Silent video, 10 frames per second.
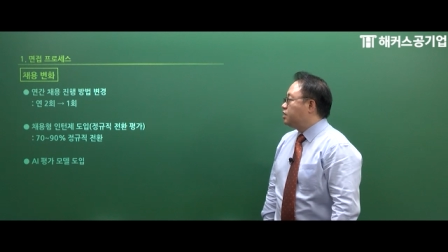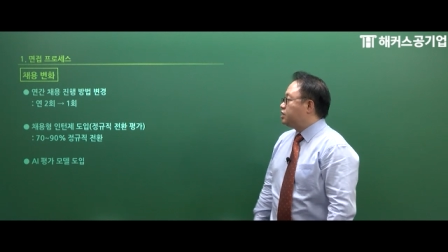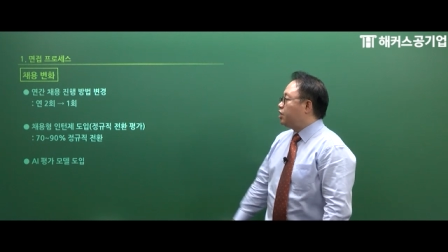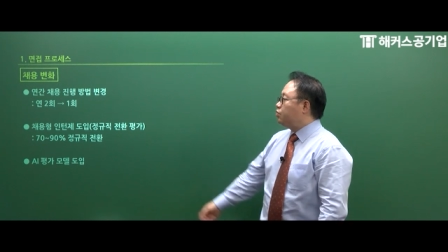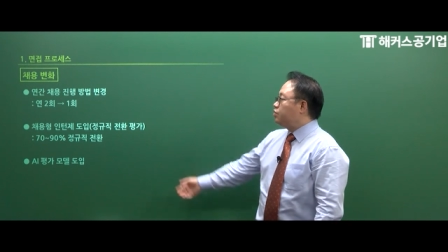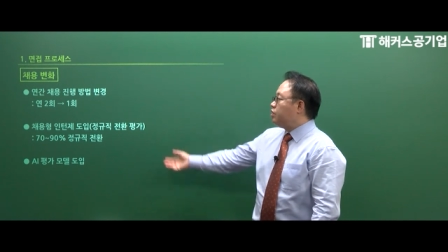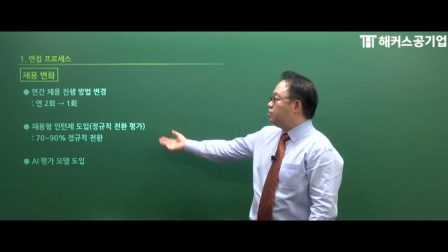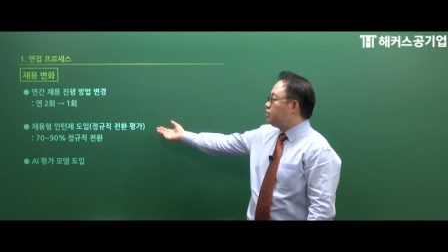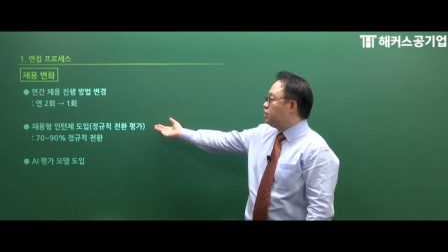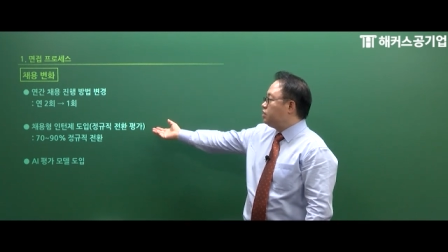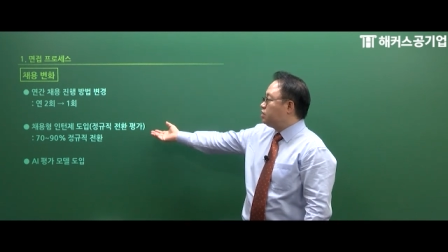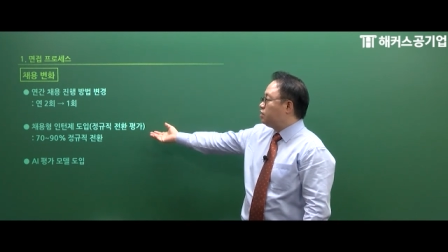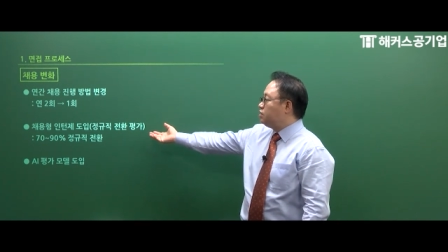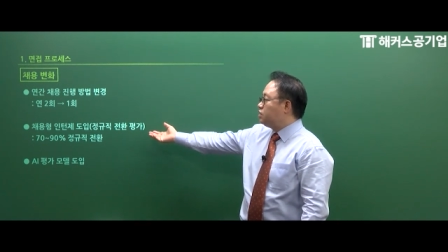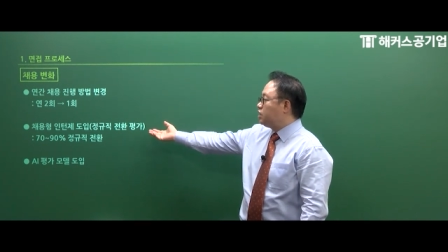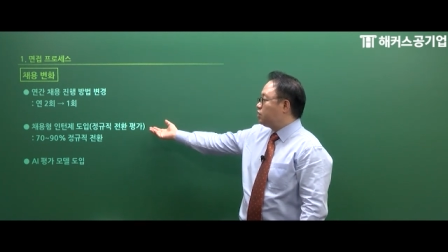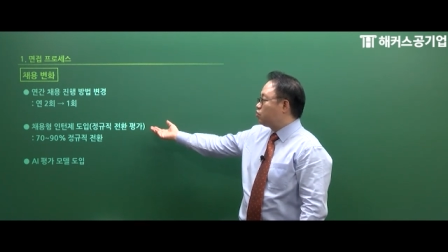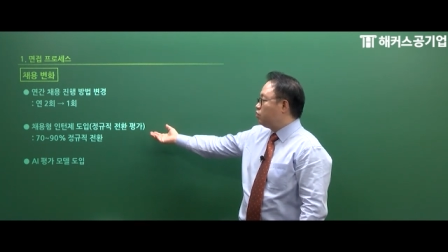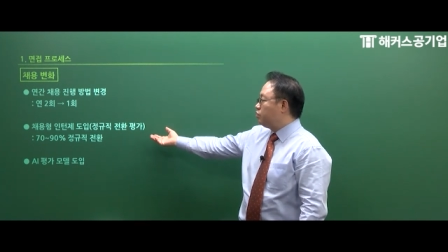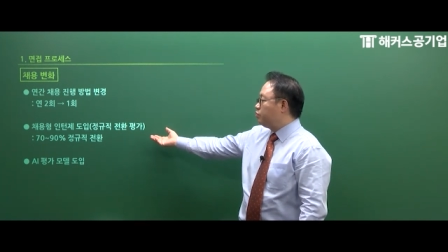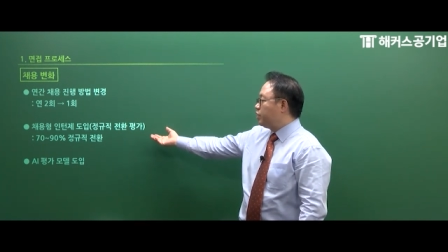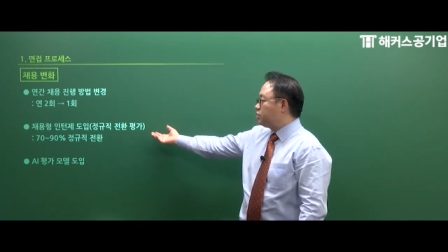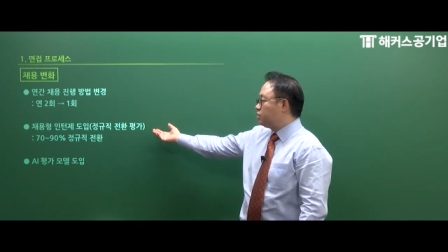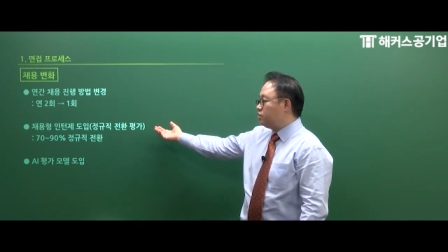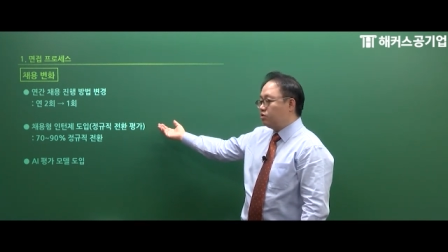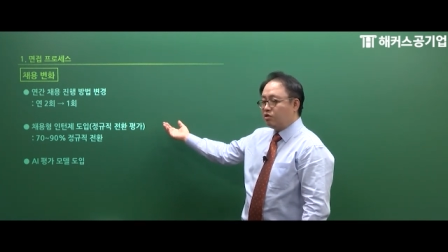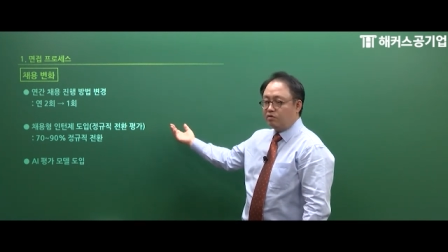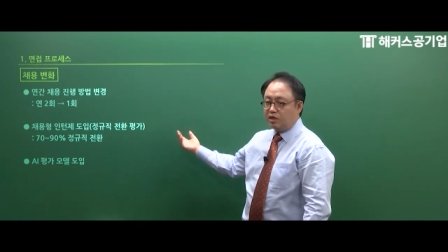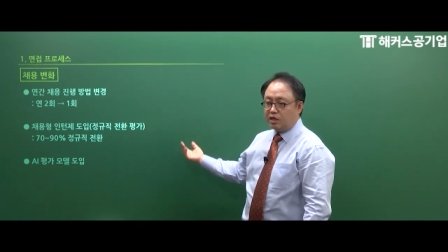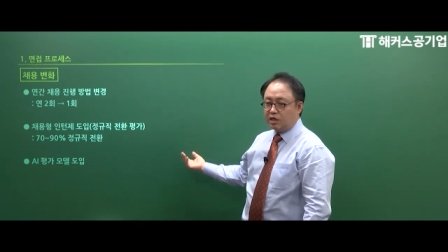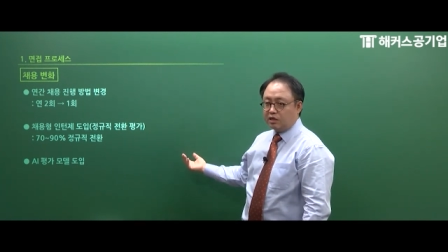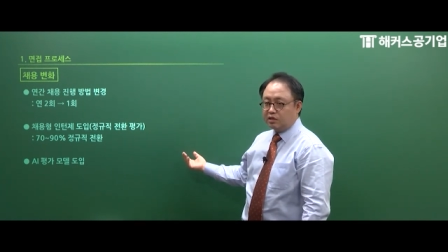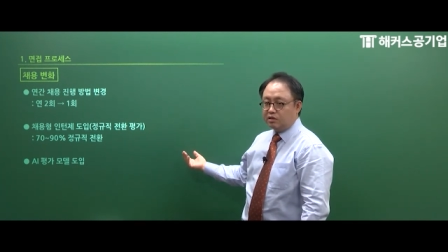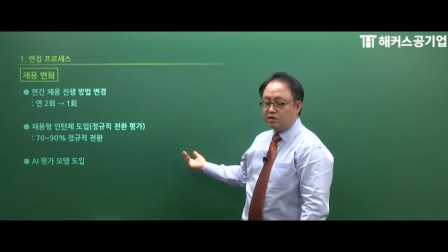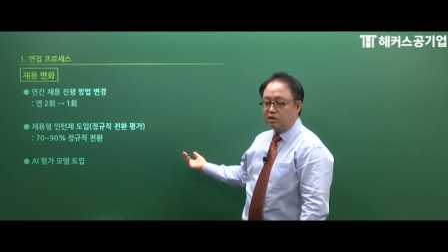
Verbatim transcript: 채용형 인턴제 도입해서 전환하는